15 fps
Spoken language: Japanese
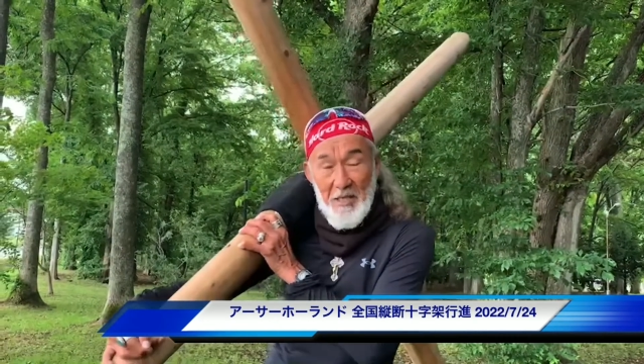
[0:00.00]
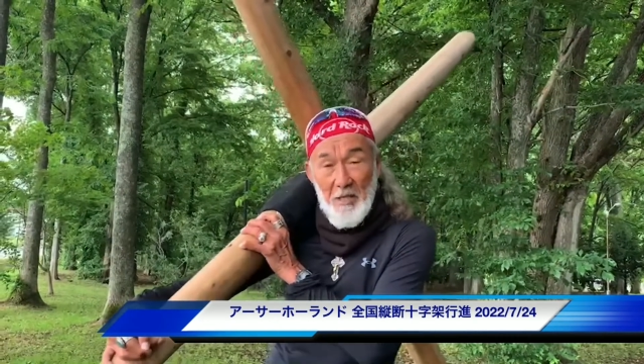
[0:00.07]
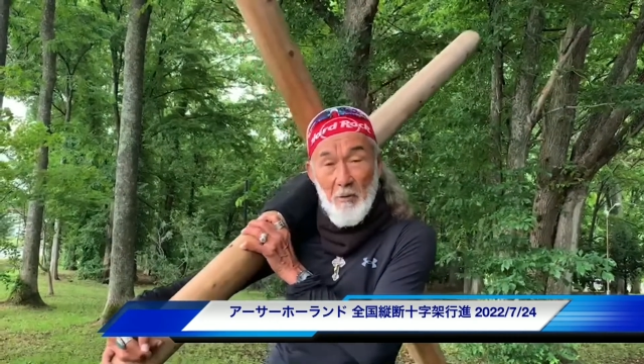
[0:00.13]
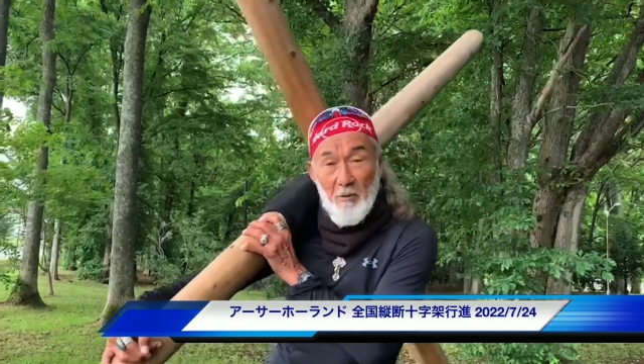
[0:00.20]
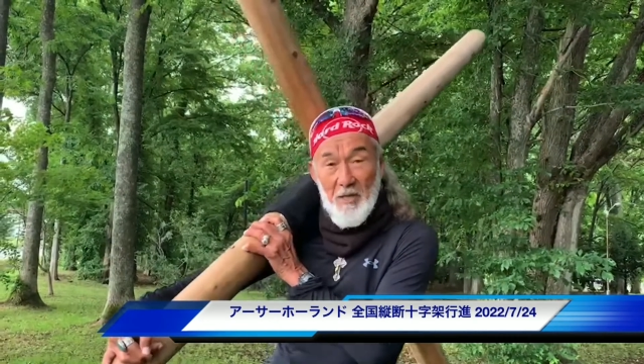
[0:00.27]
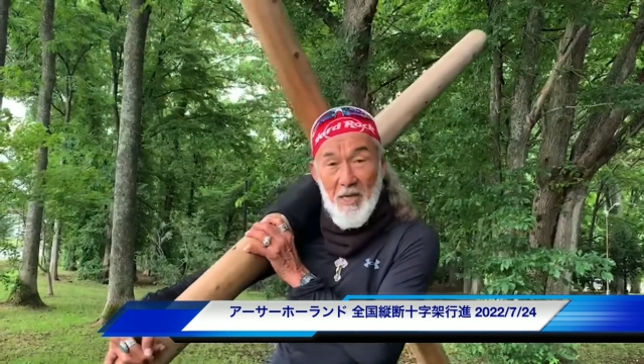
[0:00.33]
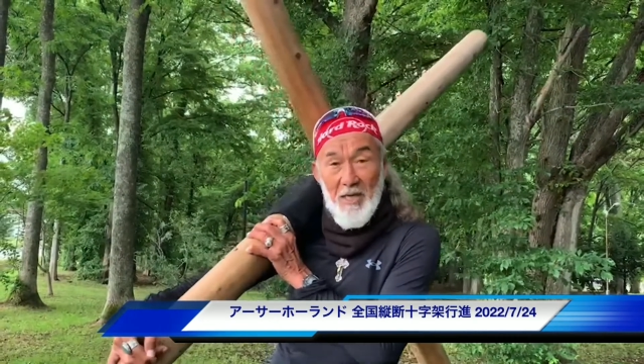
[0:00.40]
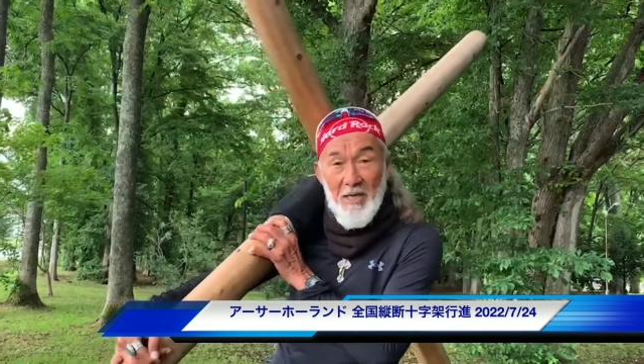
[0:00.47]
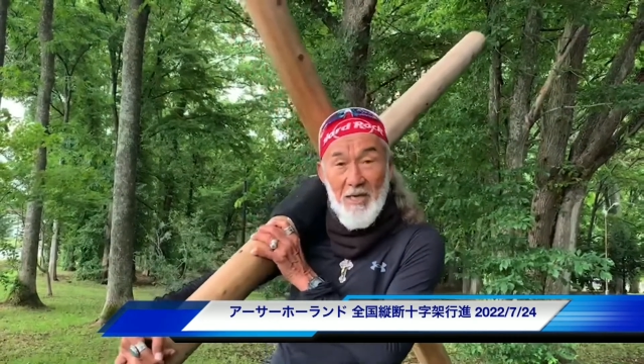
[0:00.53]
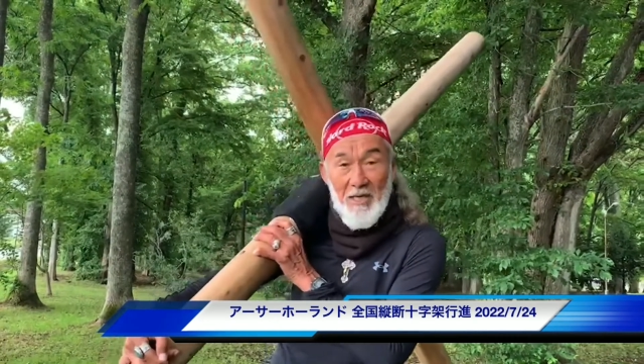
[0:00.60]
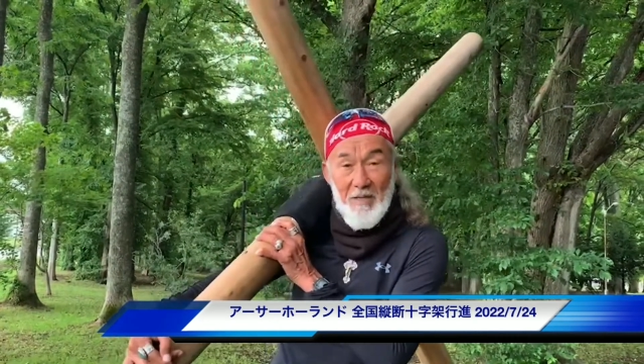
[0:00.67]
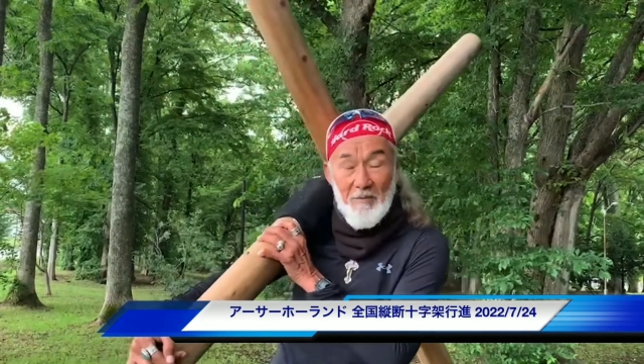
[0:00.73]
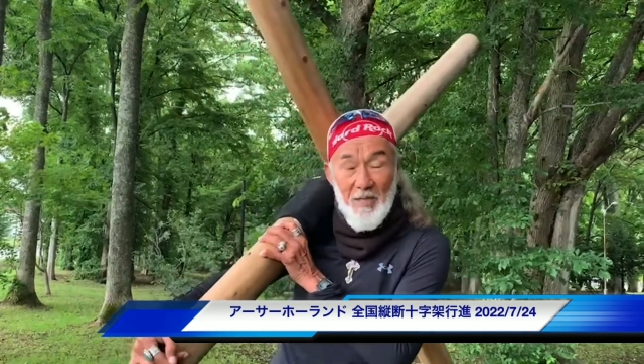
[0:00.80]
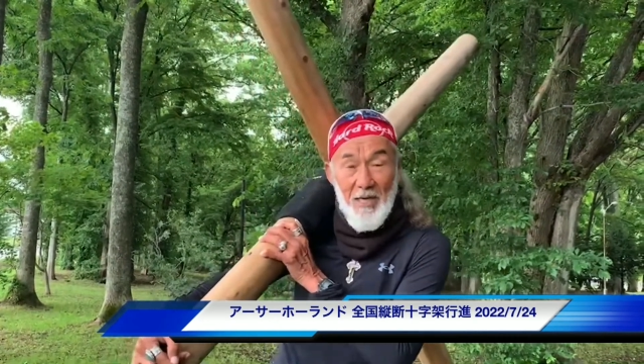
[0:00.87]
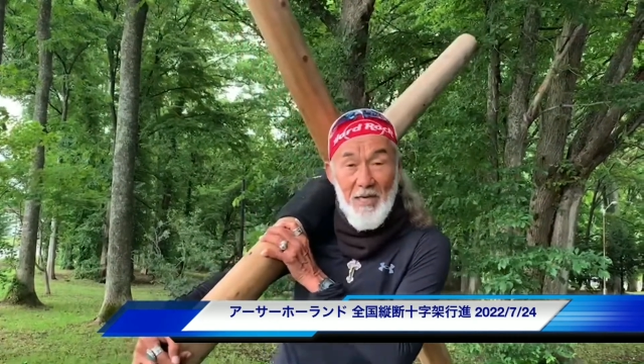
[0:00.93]
日本海側
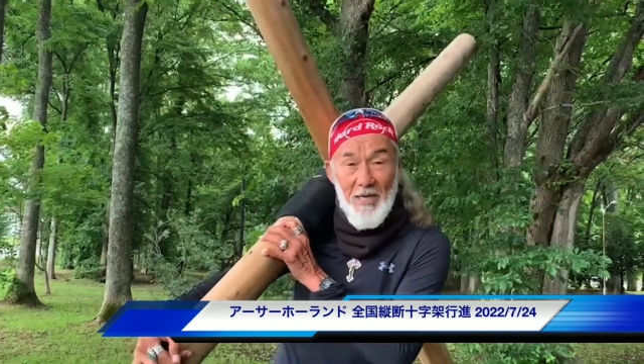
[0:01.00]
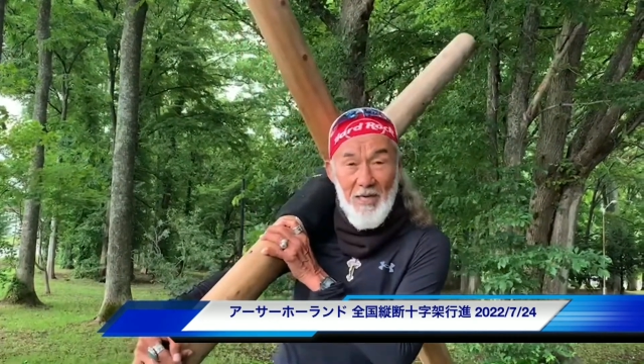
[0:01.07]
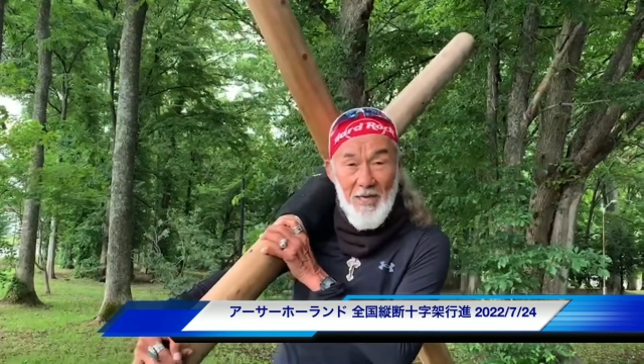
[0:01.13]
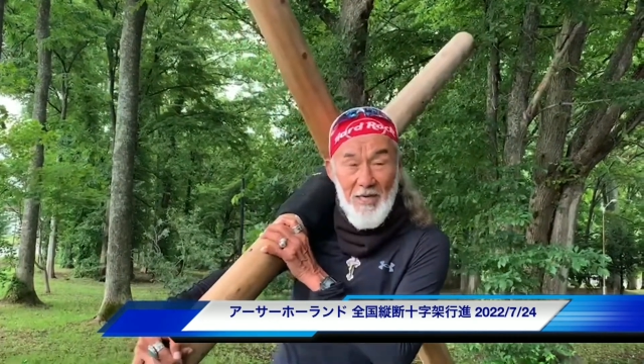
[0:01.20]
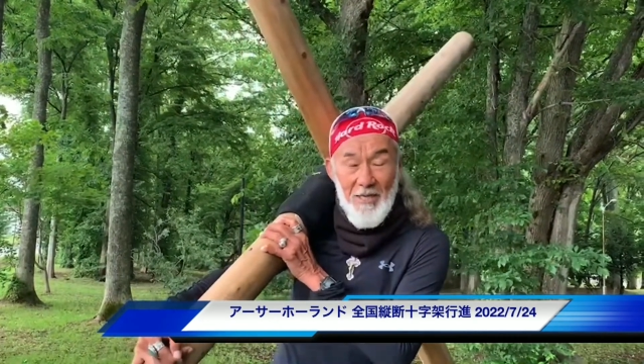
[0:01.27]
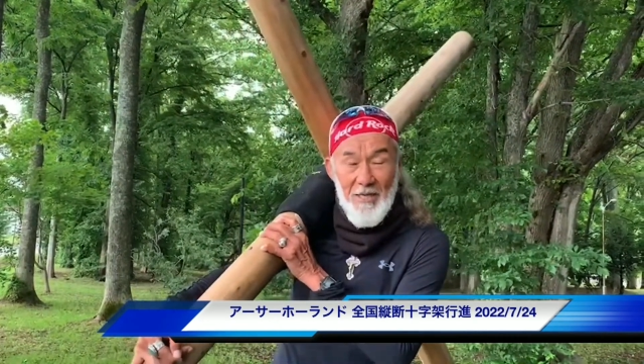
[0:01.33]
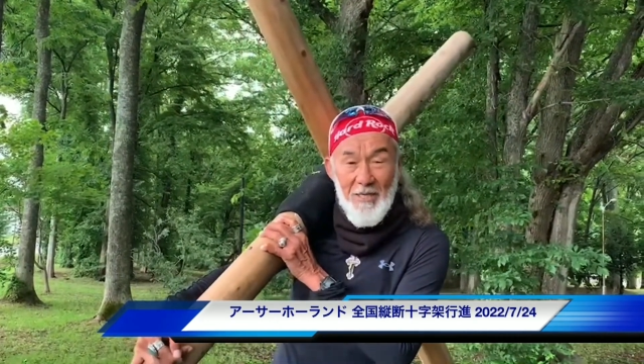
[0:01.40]
で見ながら、